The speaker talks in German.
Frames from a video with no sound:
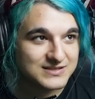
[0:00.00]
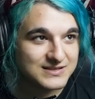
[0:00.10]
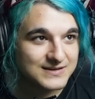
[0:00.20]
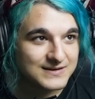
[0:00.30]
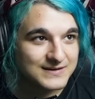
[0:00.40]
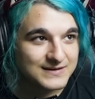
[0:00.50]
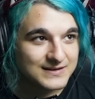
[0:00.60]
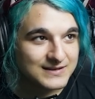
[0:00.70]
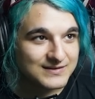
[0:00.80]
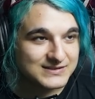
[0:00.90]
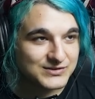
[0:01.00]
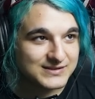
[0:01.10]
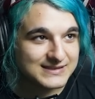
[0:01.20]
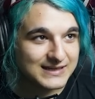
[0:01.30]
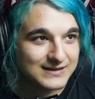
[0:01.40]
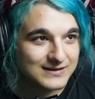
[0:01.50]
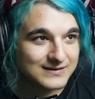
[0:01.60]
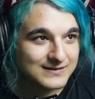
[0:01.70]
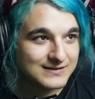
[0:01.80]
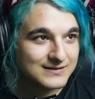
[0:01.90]
nicht... Was soll ich denn sagen?
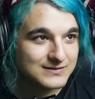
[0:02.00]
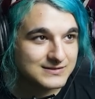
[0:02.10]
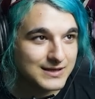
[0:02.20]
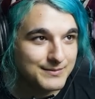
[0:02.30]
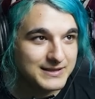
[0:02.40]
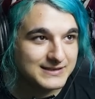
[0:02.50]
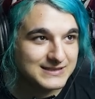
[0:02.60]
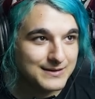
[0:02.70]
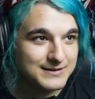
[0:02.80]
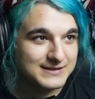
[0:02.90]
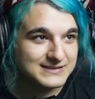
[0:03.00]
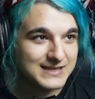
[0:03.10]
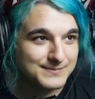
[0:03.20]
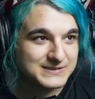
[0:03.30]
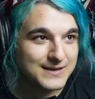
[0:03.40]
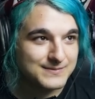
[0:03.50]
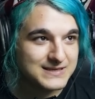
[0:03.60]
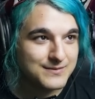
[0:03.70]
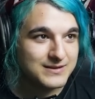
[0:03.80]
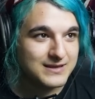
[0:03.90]
Skibbity, skibbity, skip, skip,
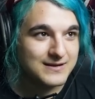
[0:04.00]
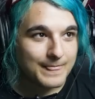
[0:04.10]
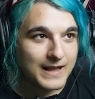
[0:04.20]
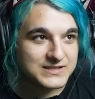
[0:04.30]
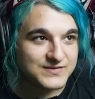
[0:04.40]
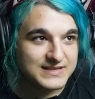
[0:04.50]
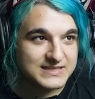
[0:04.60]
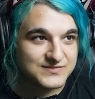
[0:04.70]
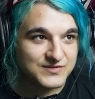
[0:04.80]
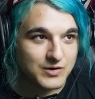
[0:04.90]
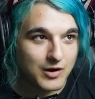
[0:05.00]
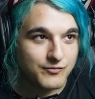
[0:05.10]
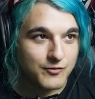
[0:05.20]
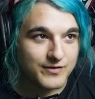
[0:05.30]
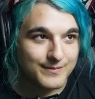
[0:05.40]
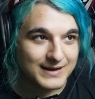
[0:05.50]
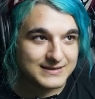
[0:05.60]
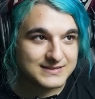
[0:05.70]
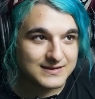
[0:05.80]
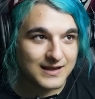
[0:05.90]
skibbity. Also wenn dieses Video Aufrufe
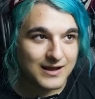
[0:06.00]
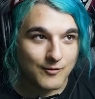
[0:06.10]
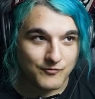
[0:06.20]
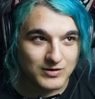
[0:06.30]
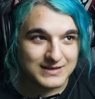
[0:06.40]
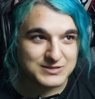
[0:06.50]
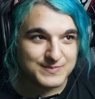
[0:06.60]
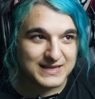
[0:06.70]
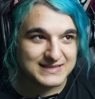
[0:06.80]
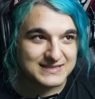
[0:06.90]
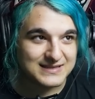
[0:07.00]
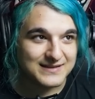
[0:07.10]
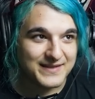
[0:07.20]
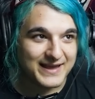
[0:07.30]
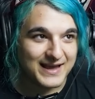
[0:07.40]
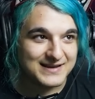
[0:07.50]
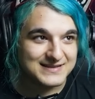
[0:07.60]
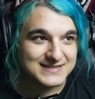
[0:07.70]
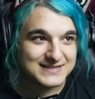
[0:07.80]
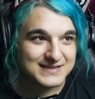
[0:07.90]
macht, obwohl das Spiel jetzt naja ist,